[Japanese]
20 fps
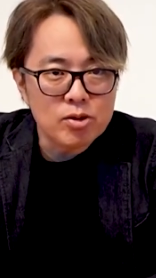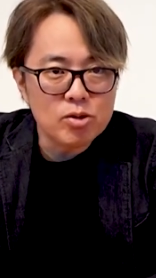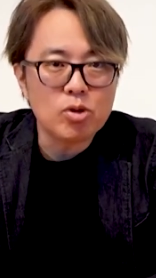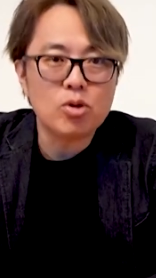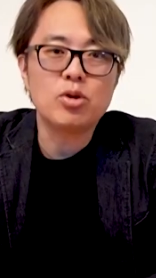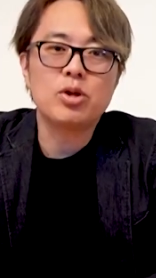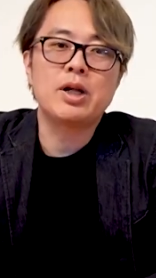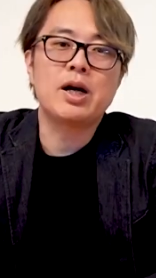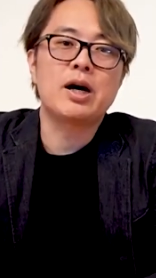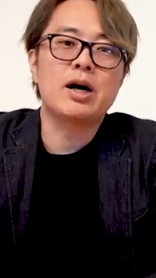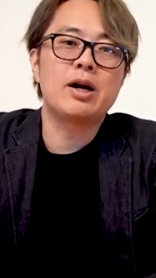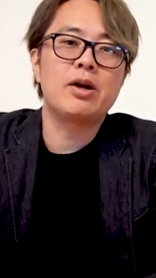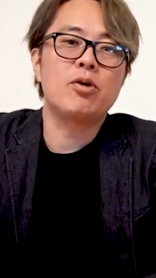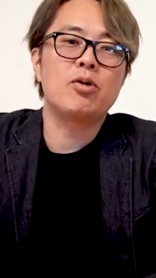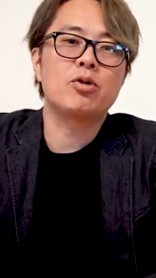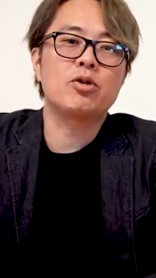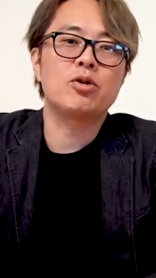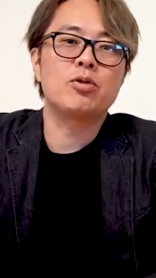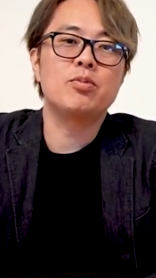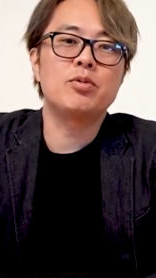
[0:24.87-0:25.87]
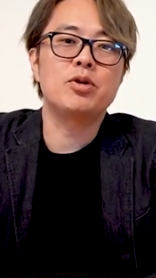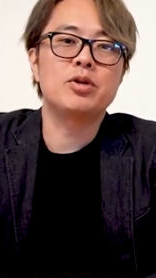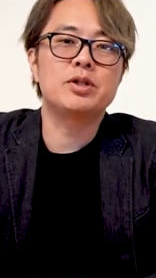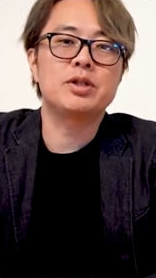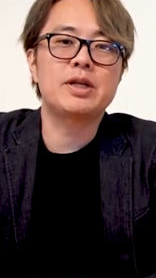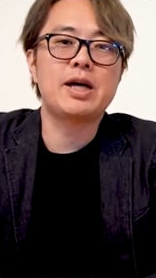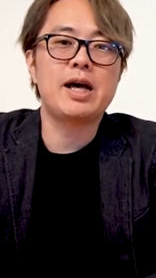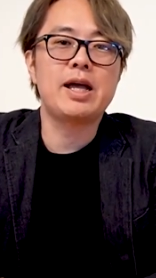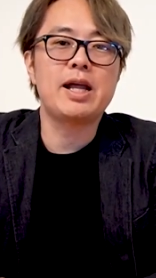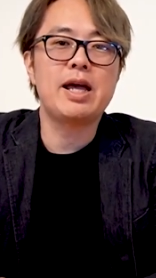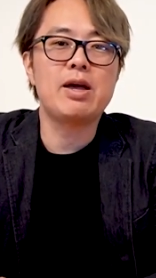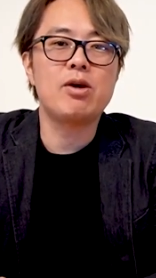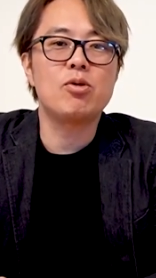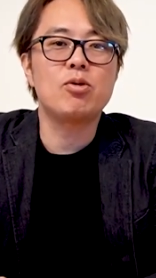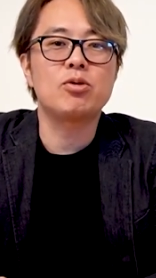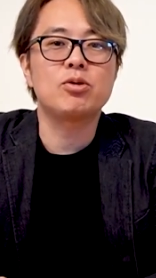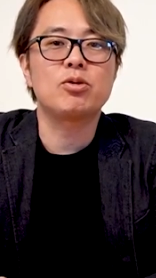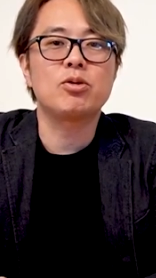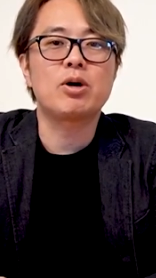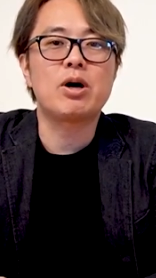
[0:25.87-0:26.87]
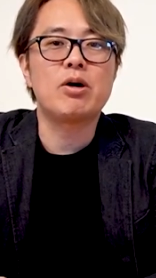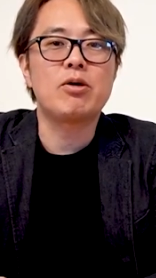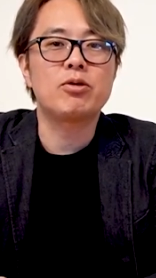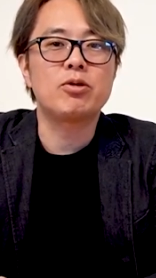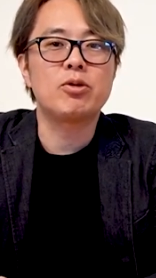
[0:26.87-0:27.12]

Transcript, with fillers: の流れを組む祭礼用具とか